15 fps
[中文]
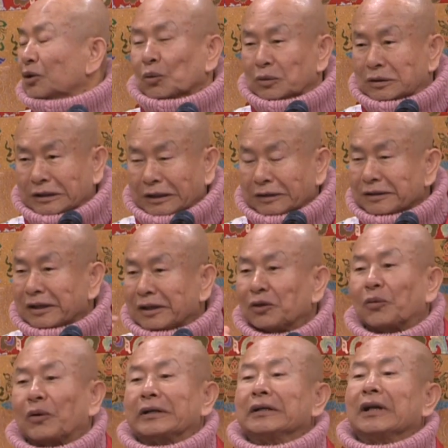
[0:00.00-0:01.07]
钱也有
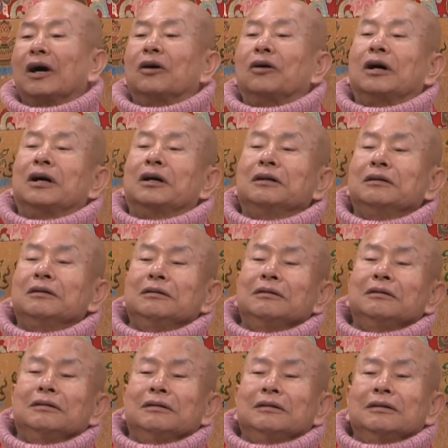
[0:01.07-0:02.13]
烦恼啊，
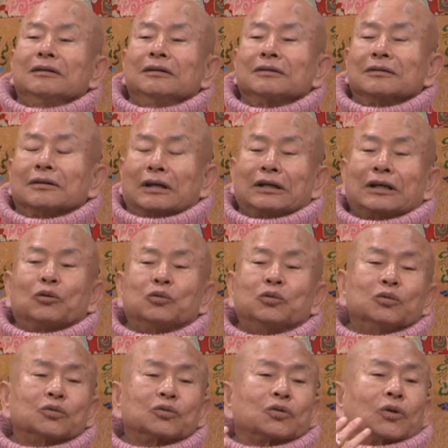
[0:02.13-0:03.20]
人要付
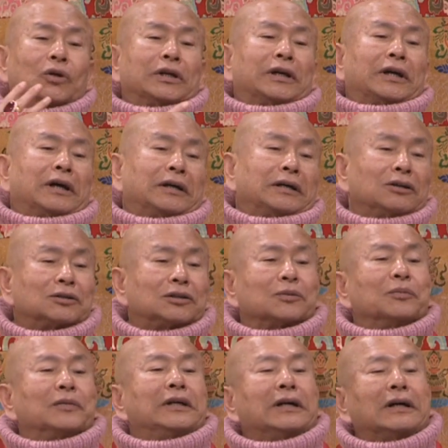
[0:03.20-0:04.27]
税啊，要怎
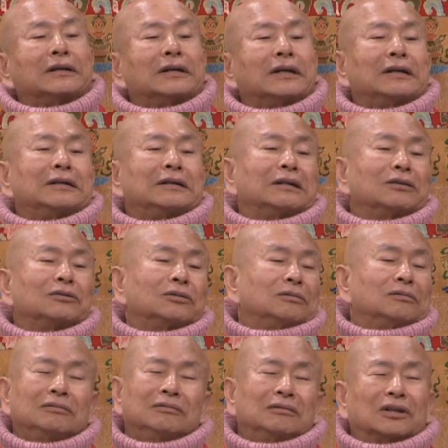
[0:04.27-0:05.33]
么样啊？要
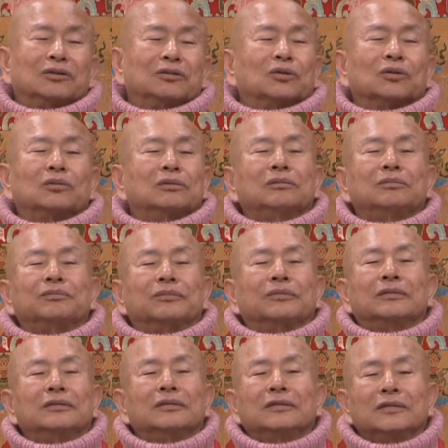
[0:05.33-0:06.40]
很多
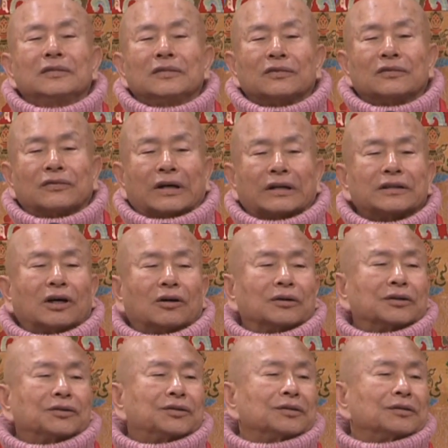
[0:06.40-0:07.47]
烦恼的
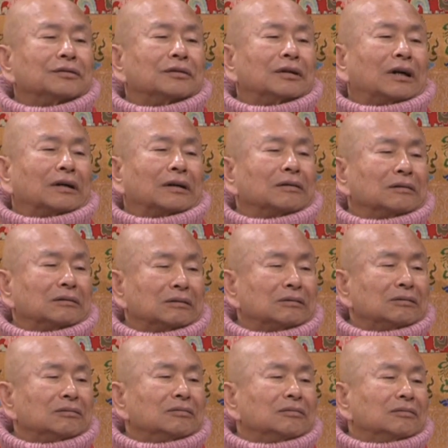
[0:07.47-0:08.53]
事啊。
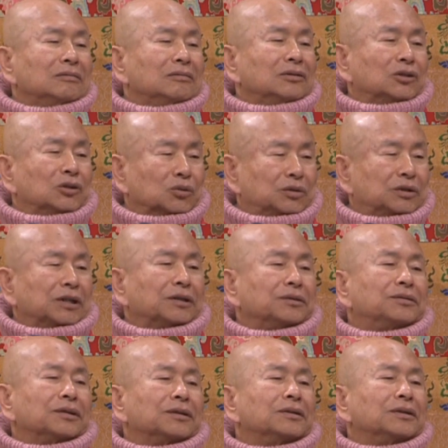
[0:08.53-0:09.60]
有钱
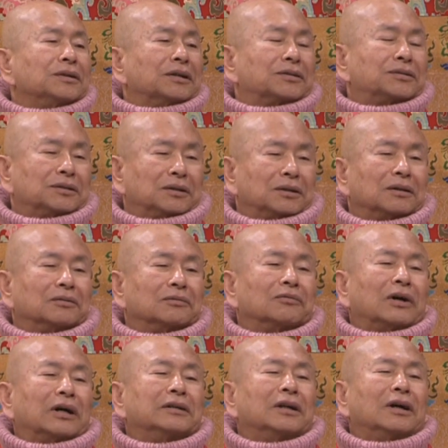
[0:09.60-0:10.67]
真的也是很
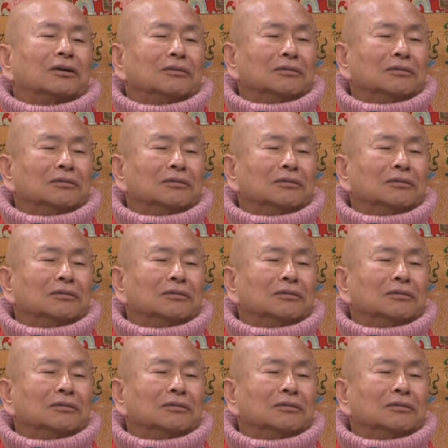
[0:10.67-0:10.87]
烦恼，